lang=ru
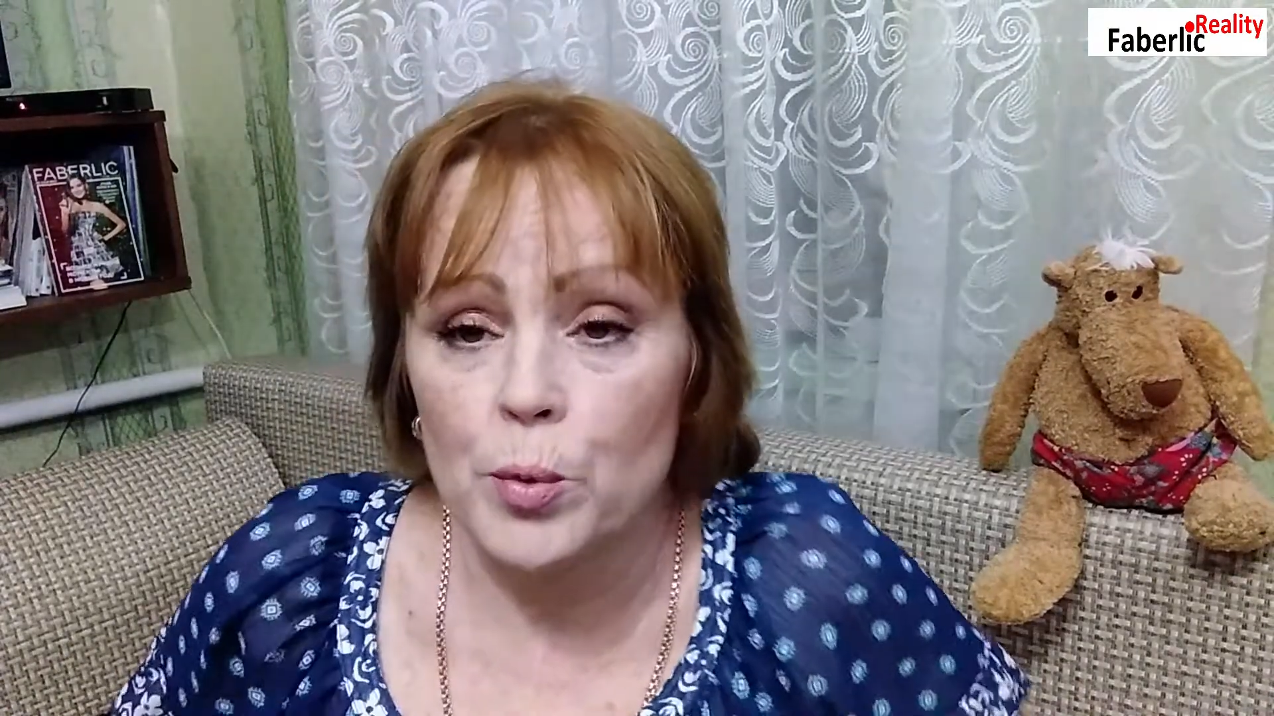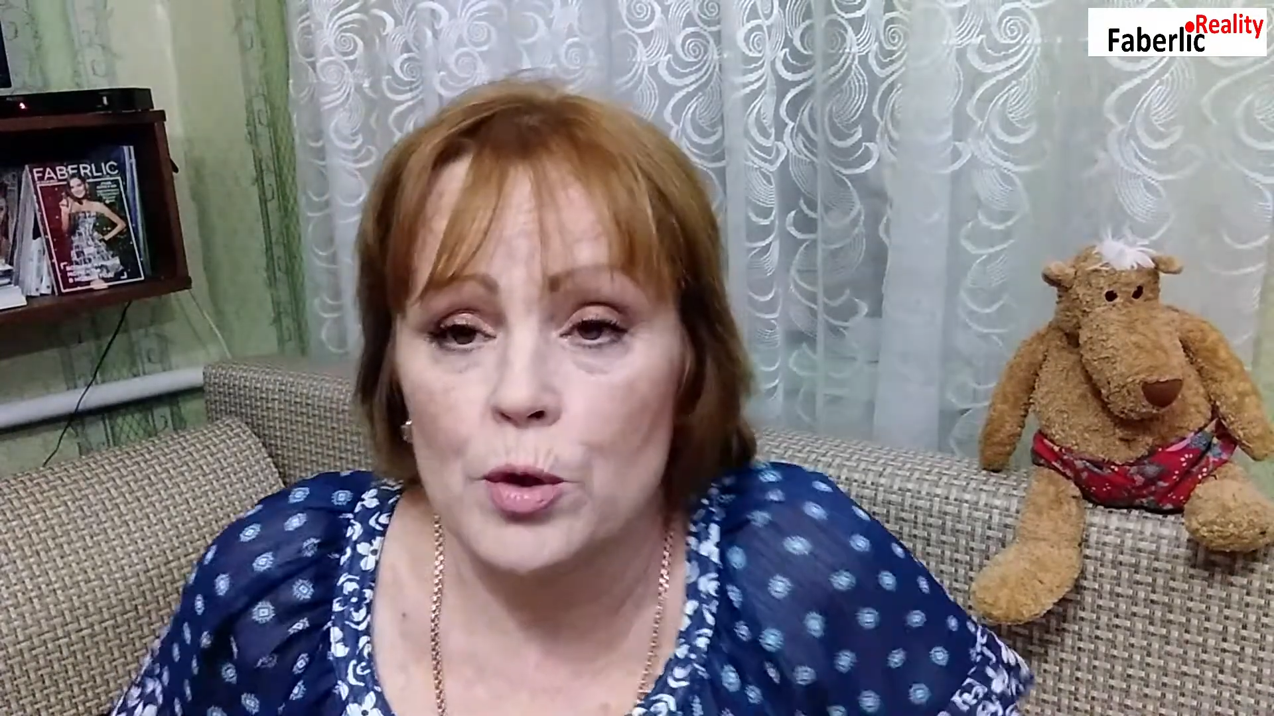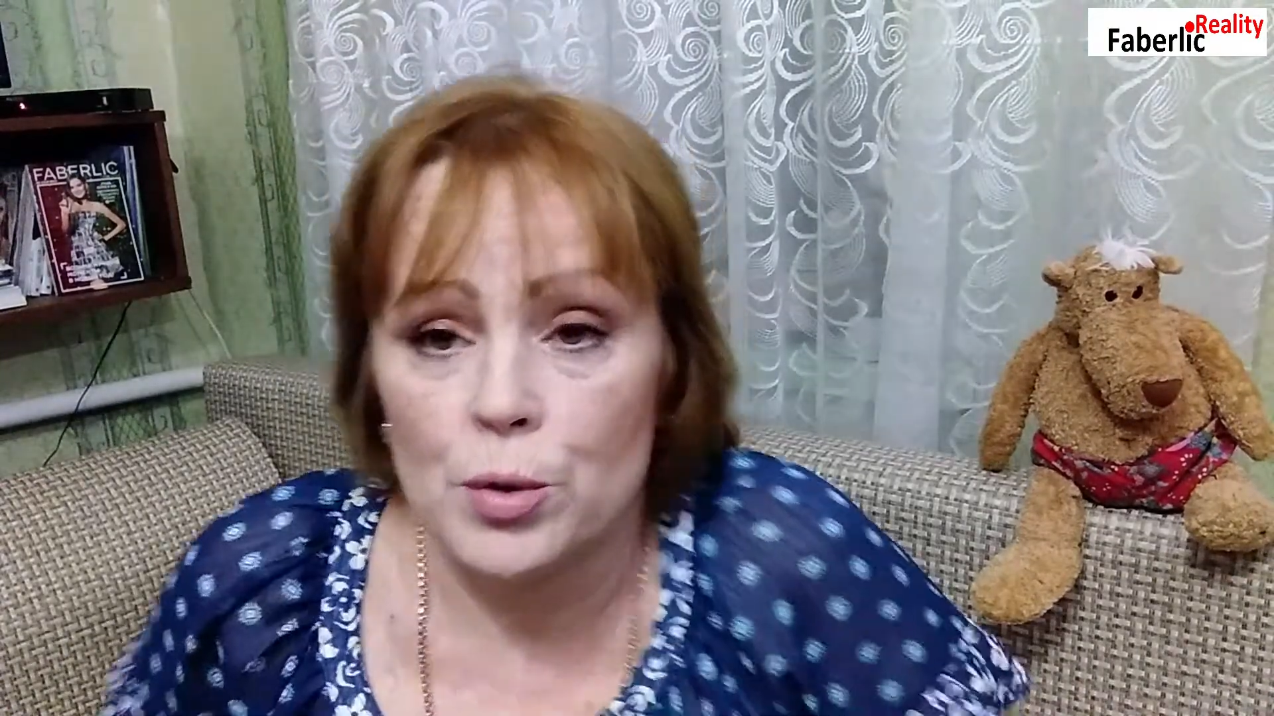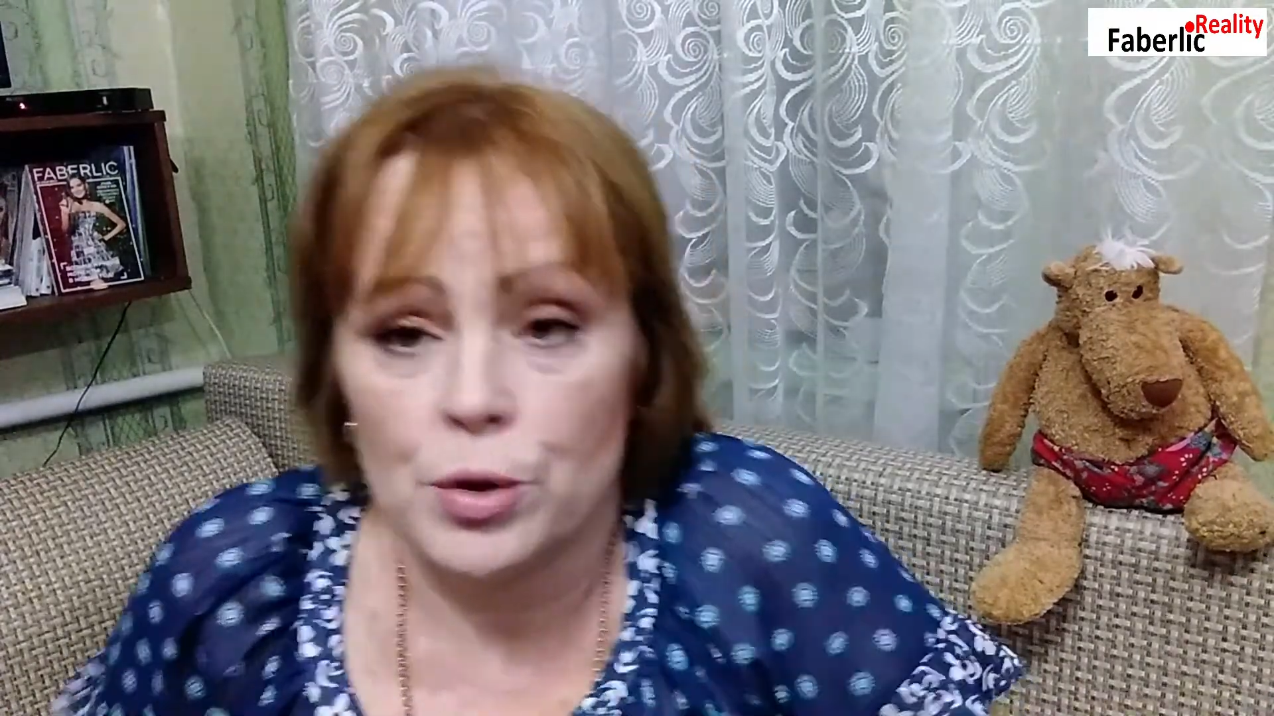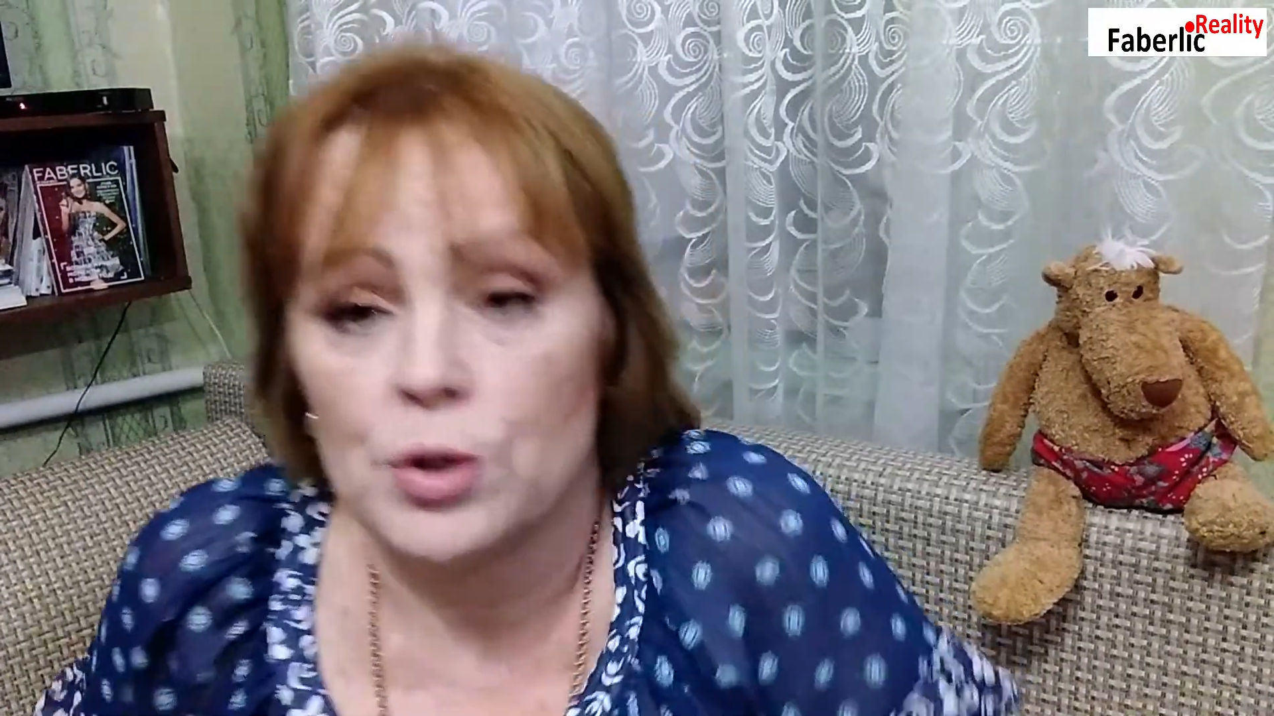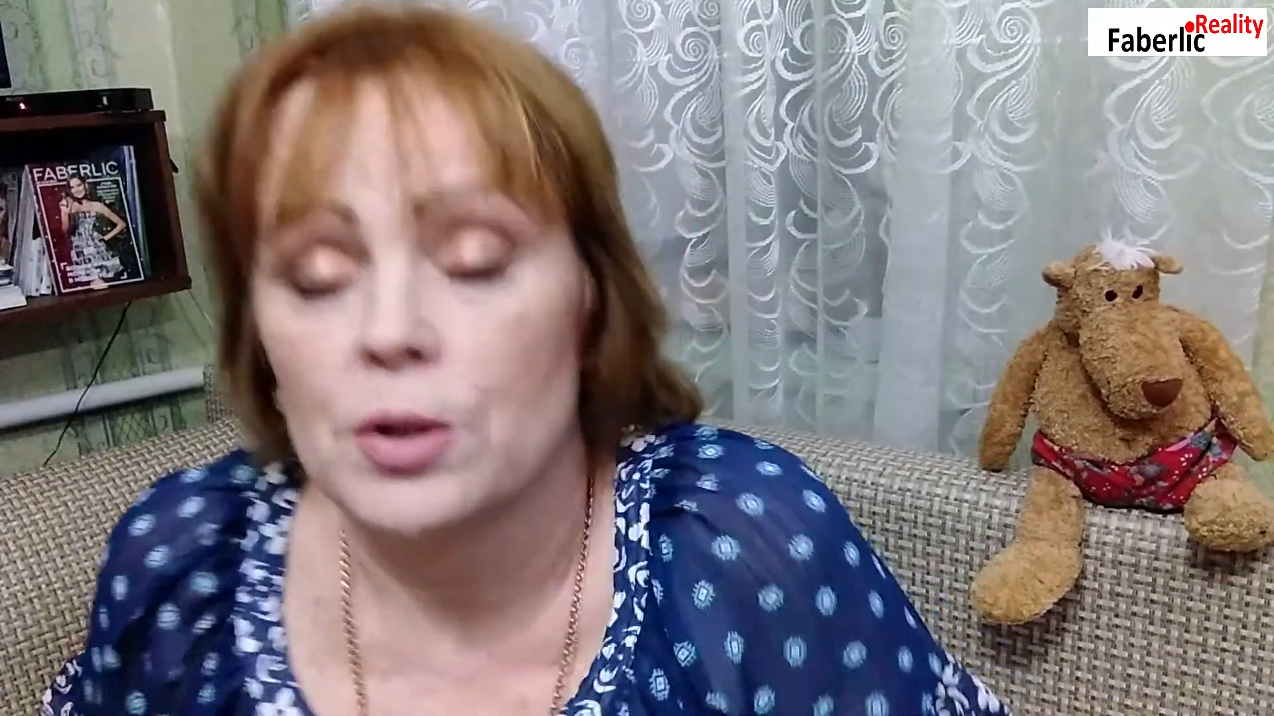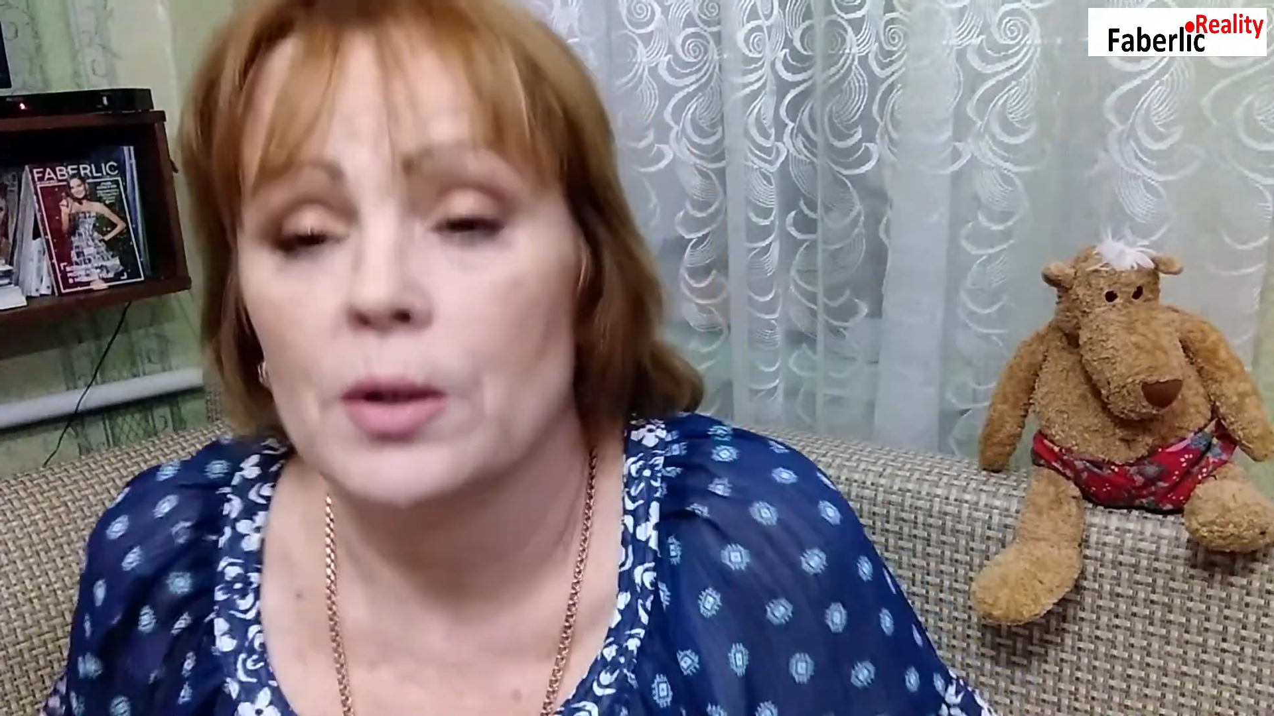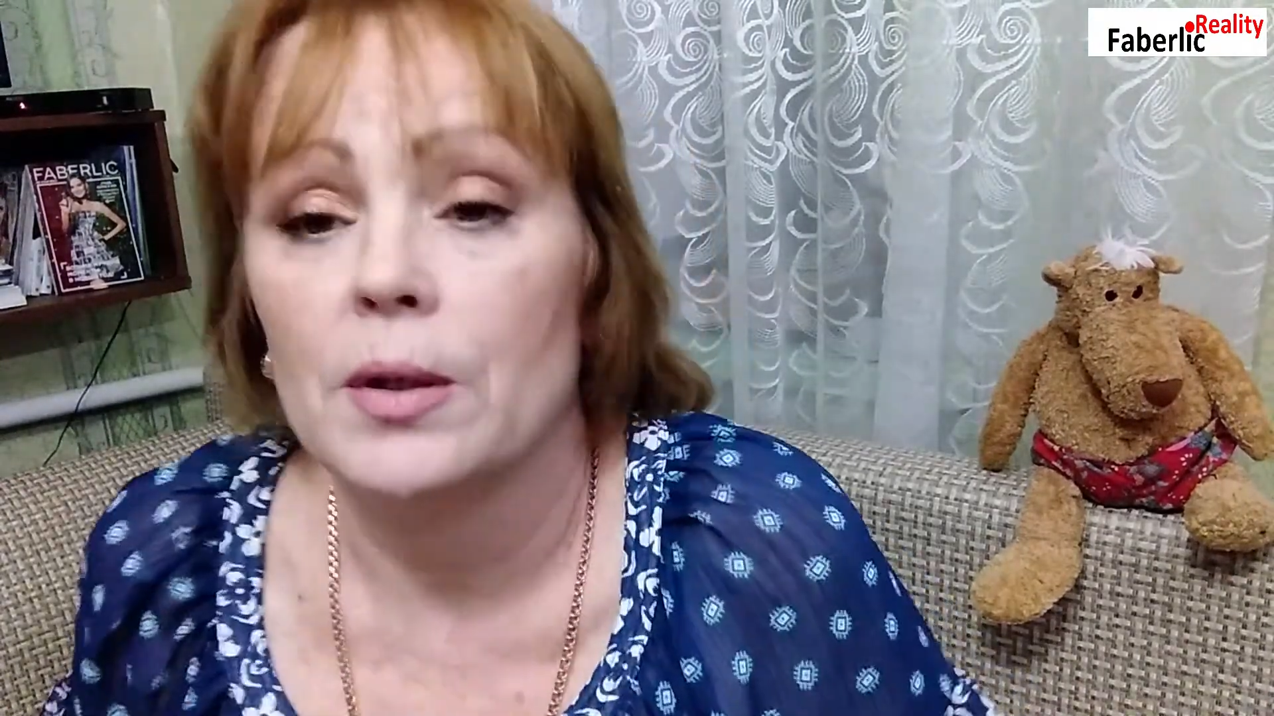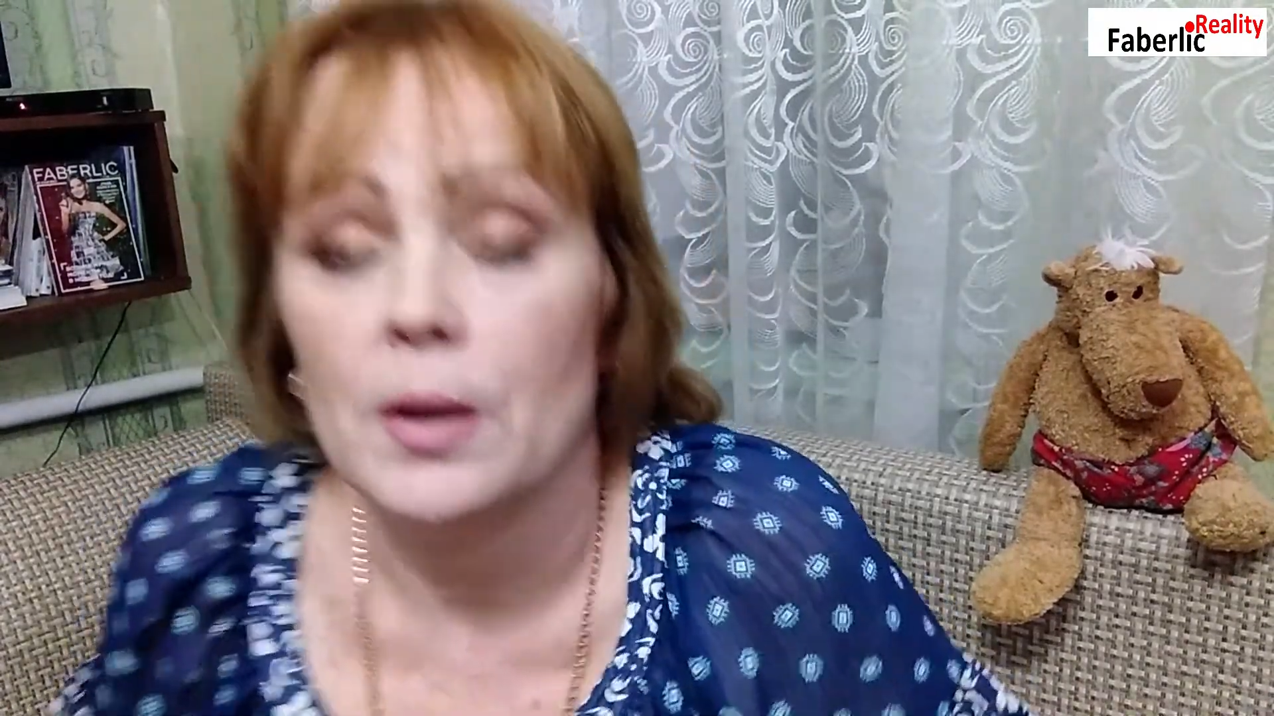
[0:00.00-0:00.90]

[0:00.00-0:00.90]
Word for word: Пользуйтесь,